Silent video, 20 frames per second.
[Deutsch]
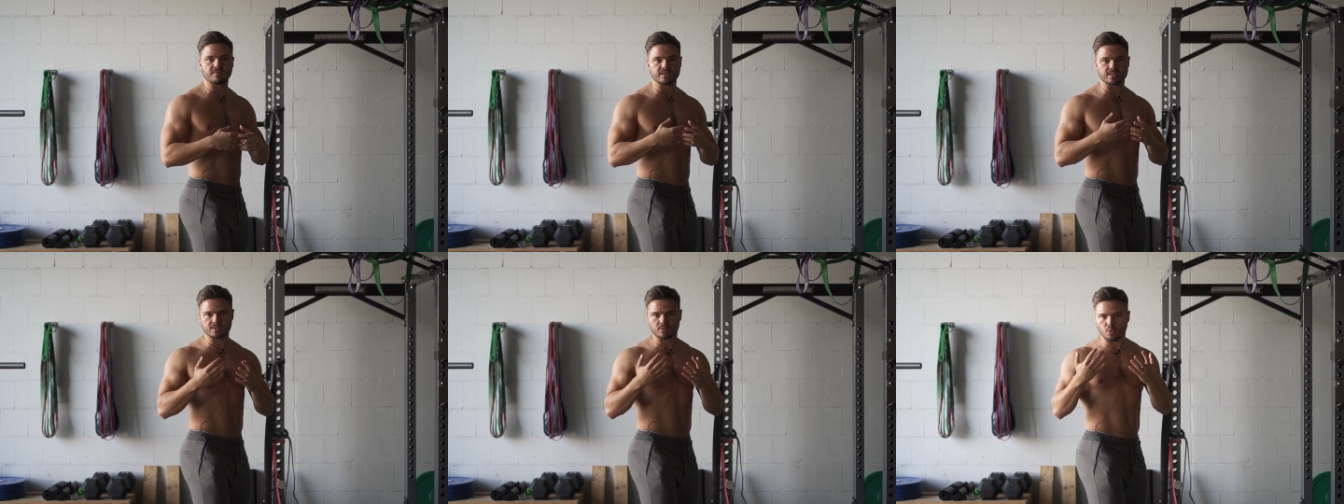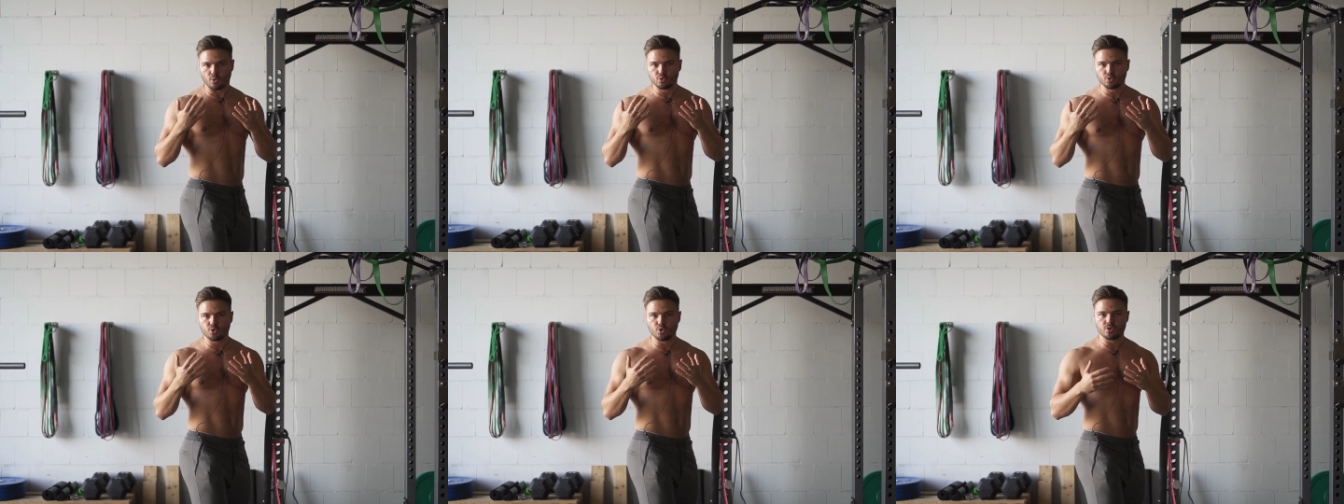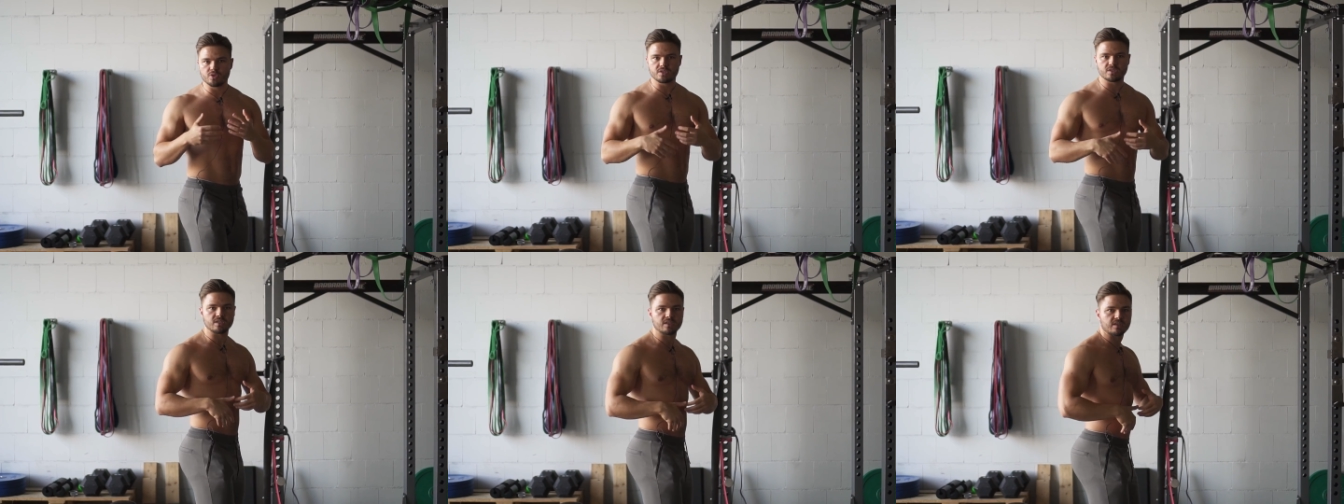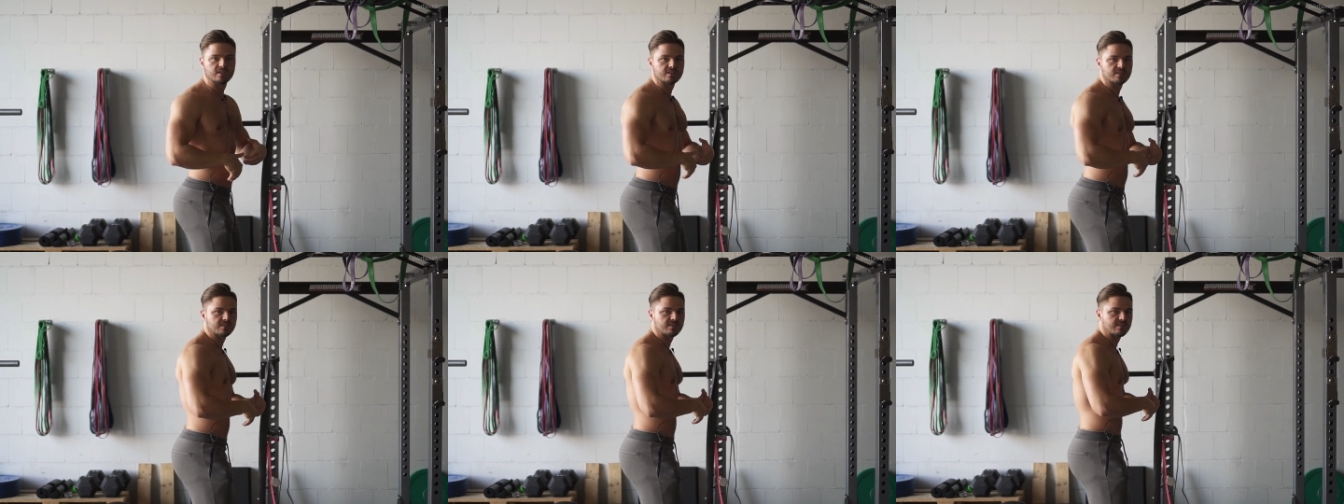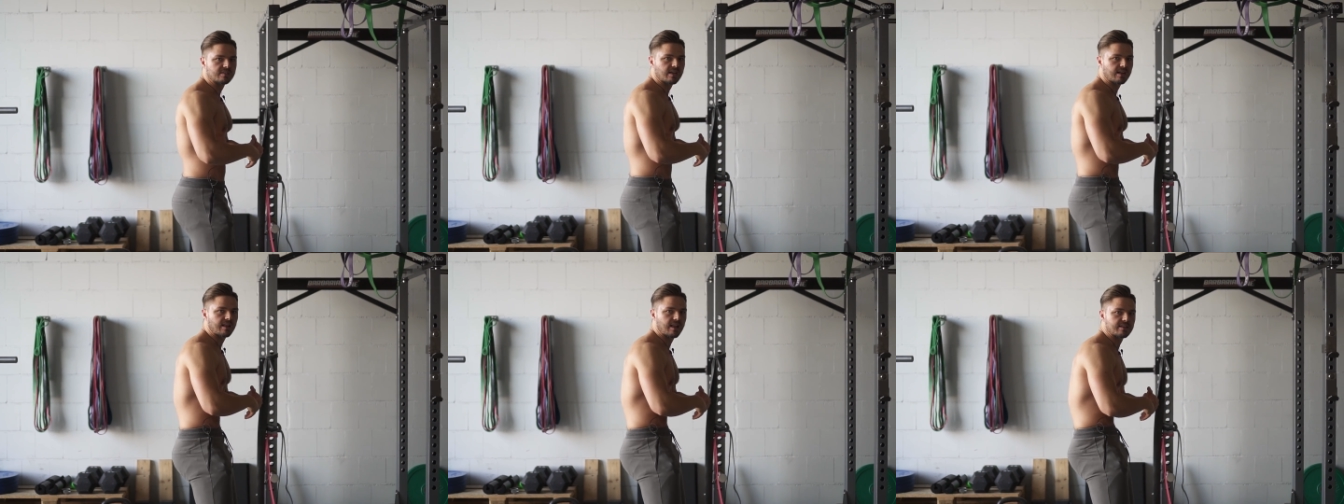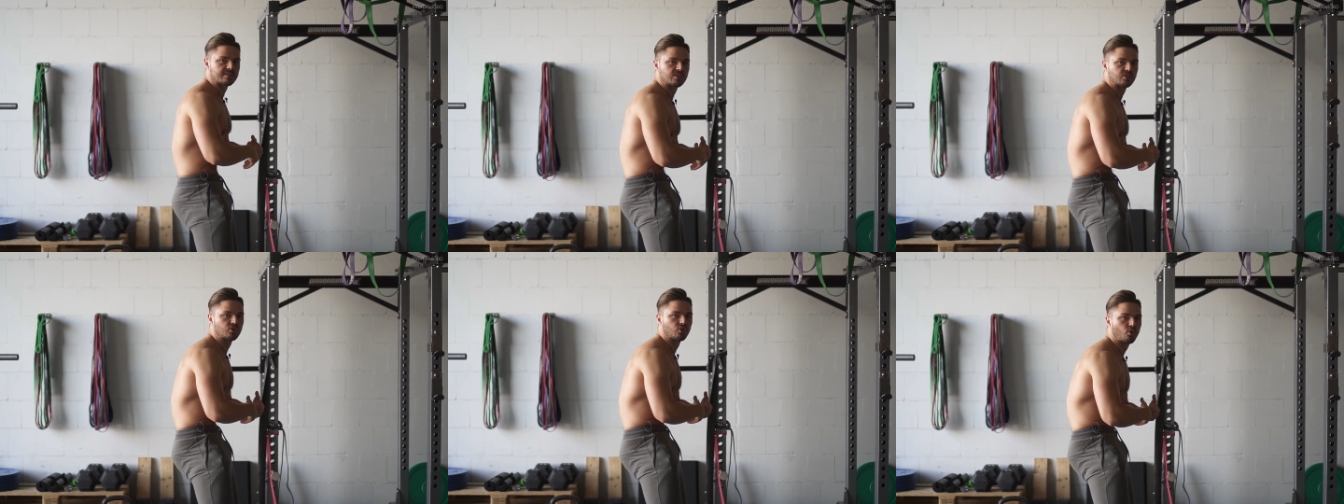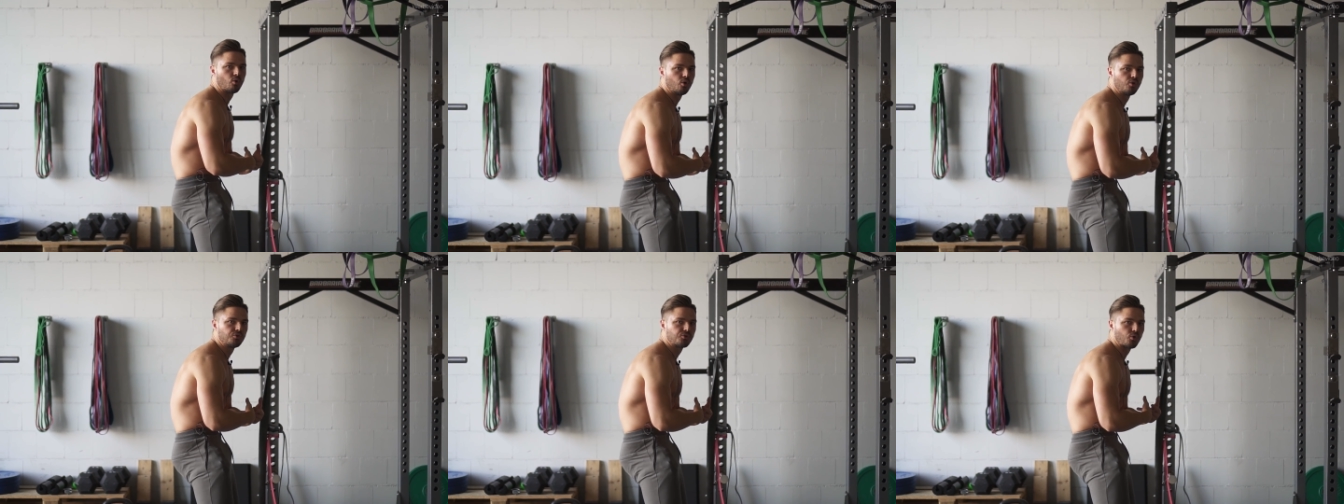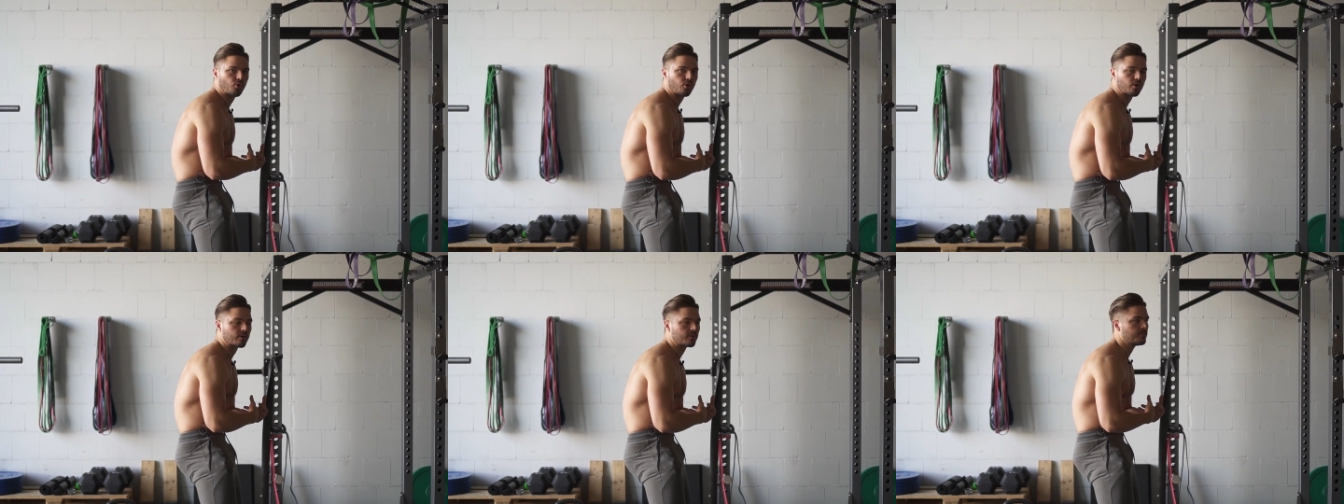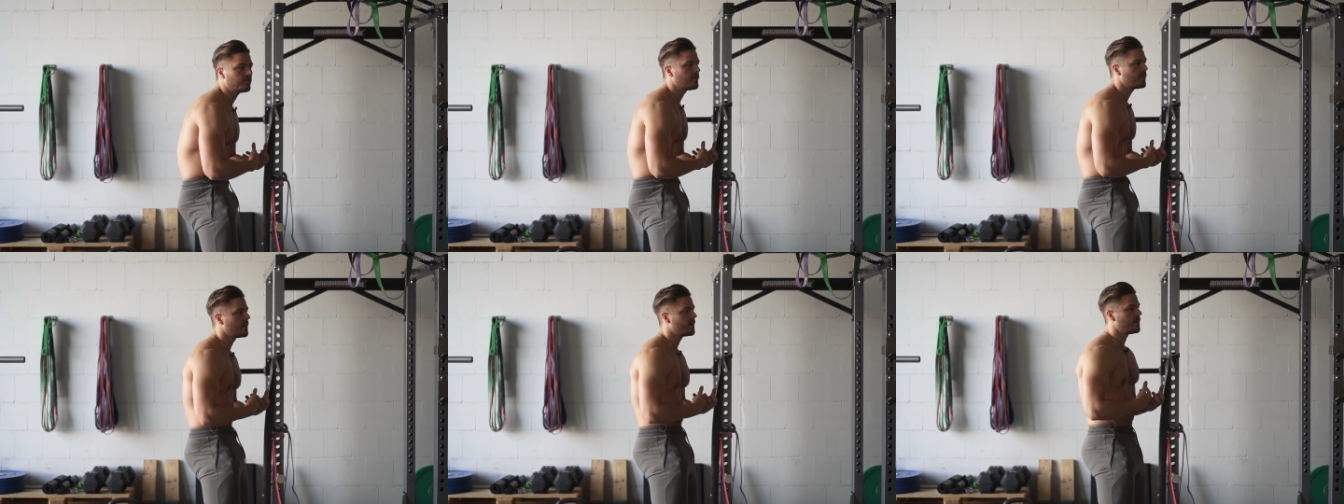was ungünstig ist, ist dieser klassische Rundrücken.